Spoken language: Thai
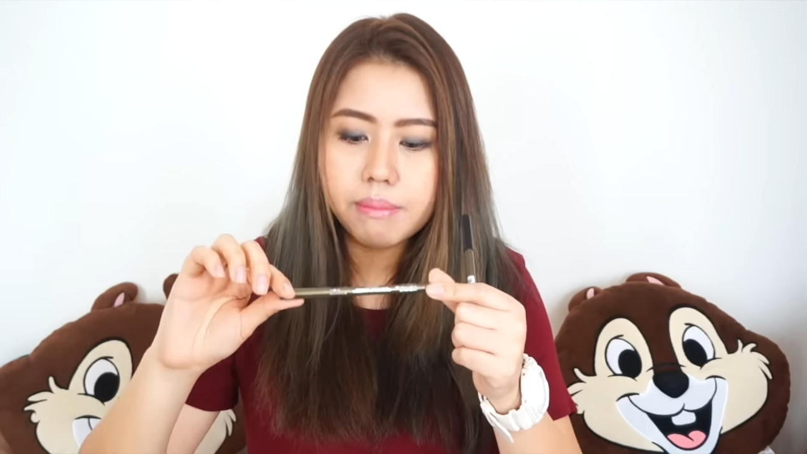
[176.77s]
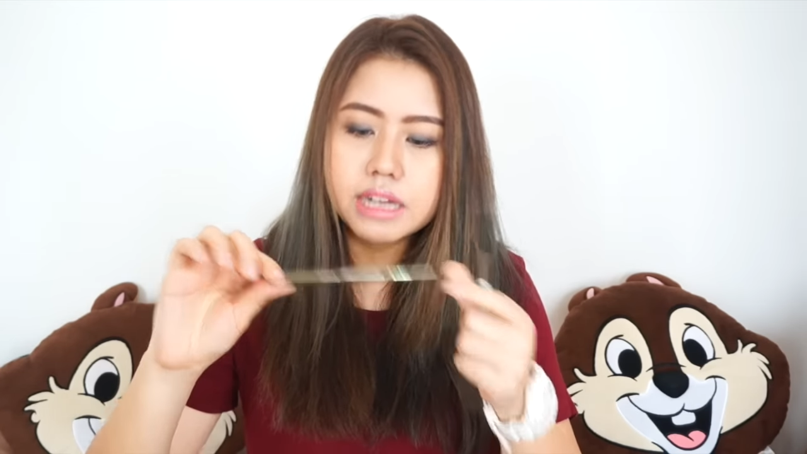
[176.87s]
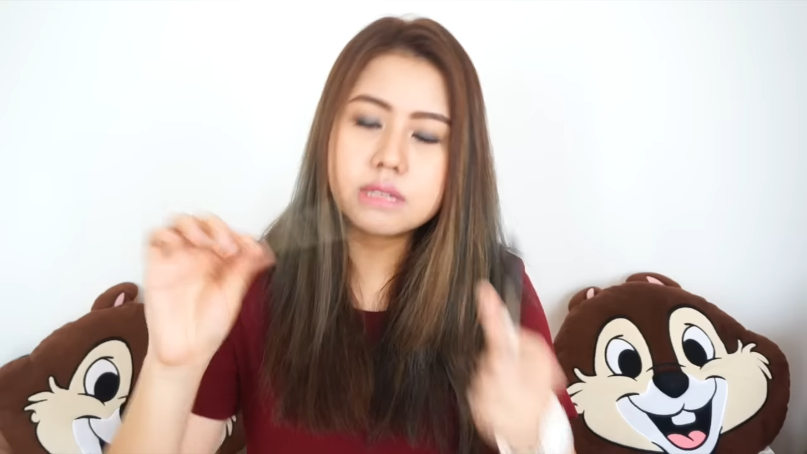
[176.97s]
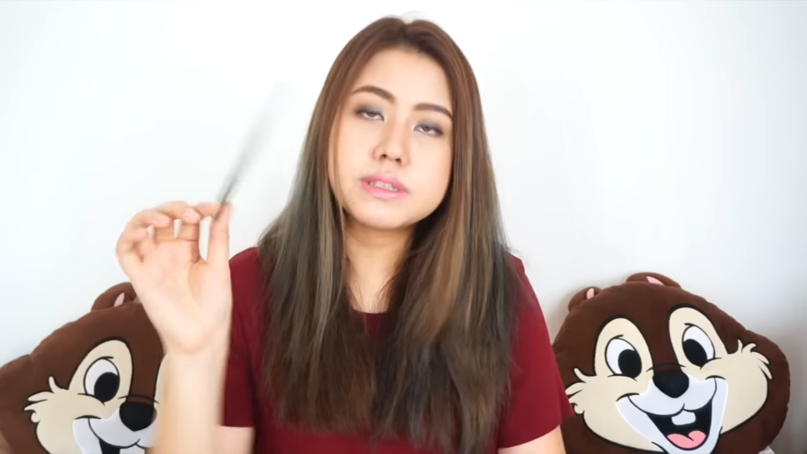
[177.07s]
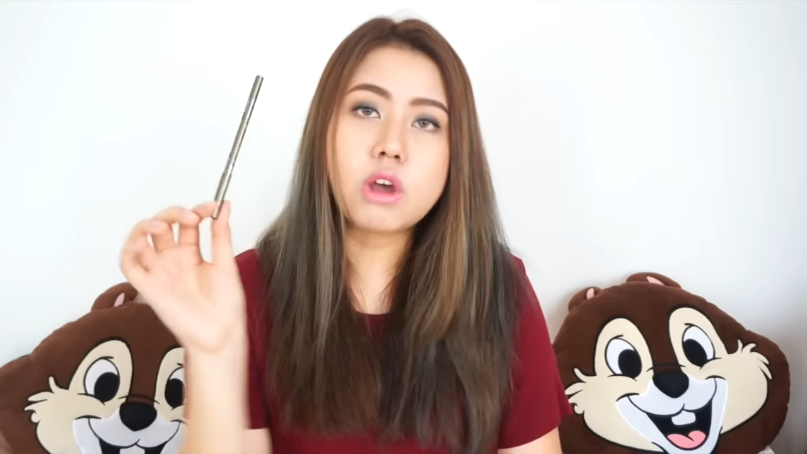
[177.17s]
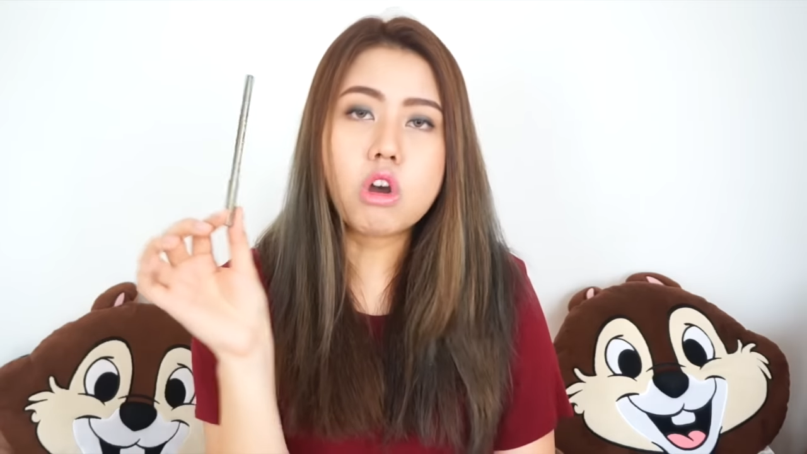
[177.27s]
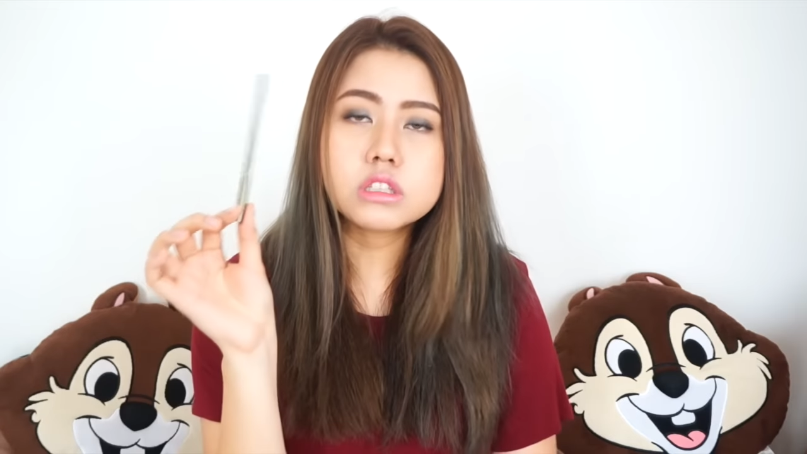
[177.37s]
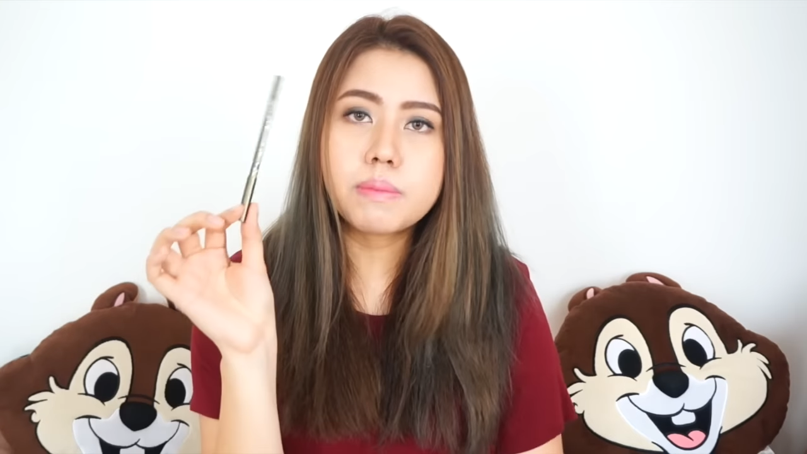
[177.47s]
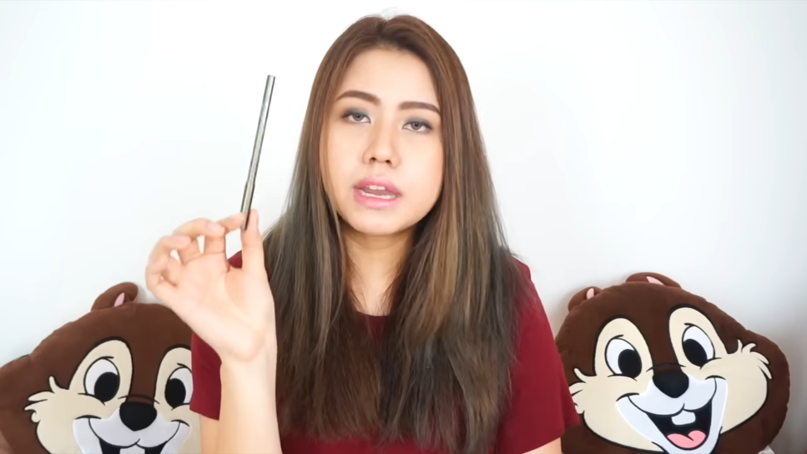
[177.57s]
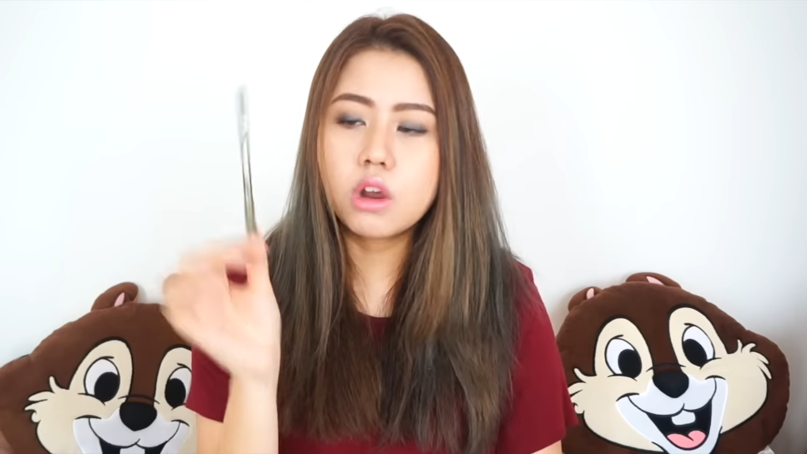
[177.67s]
เบอร์12
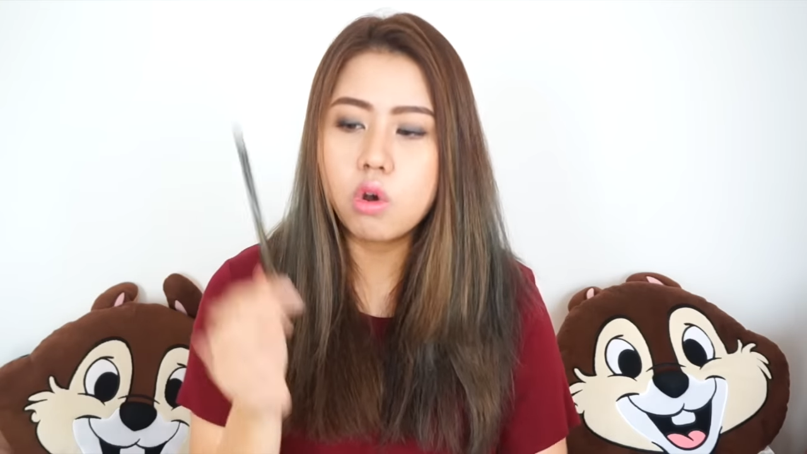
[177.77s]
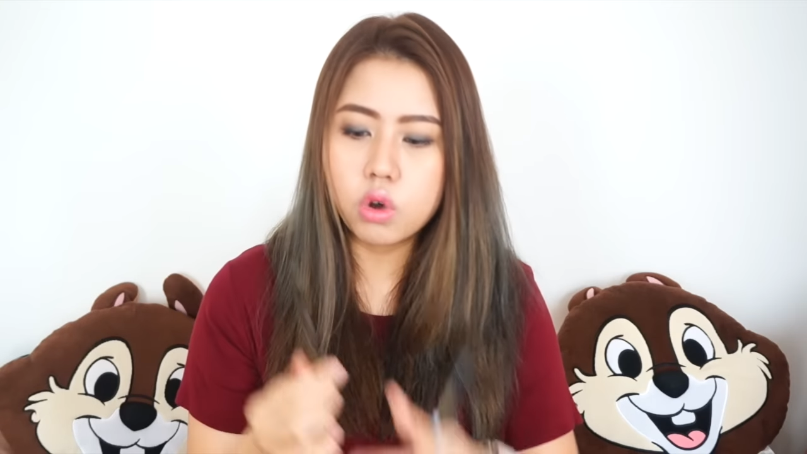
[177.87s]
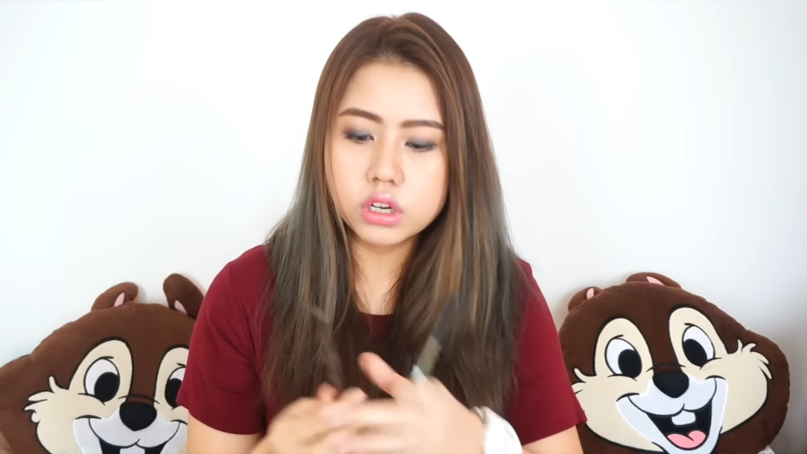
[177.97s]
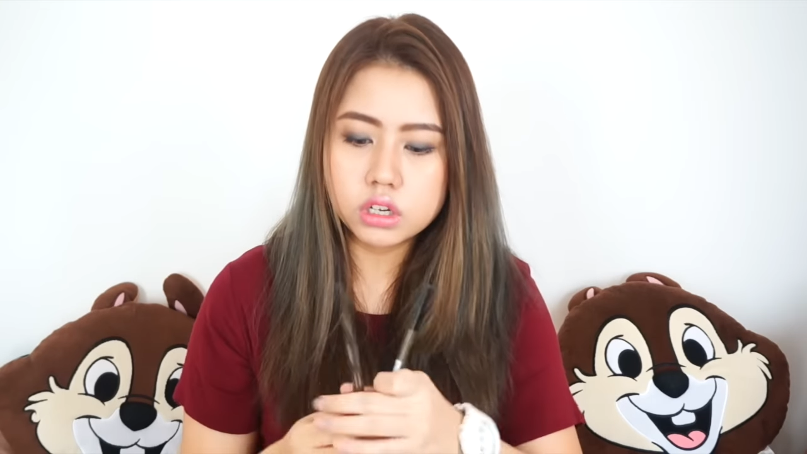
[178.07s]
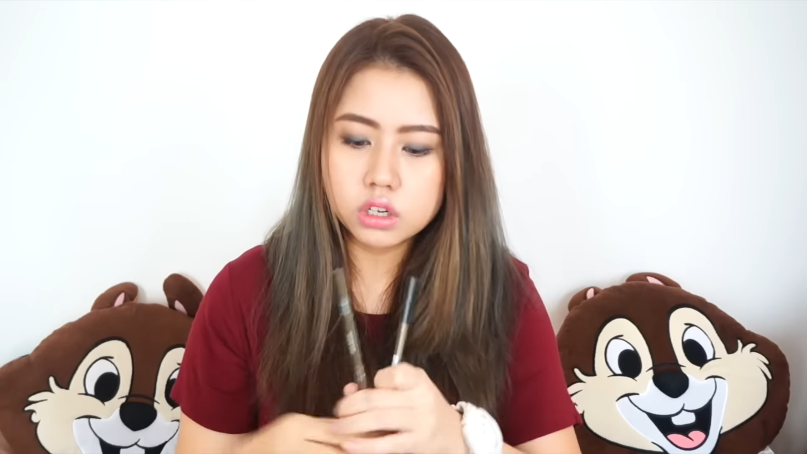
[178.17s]
จะเป็นโทน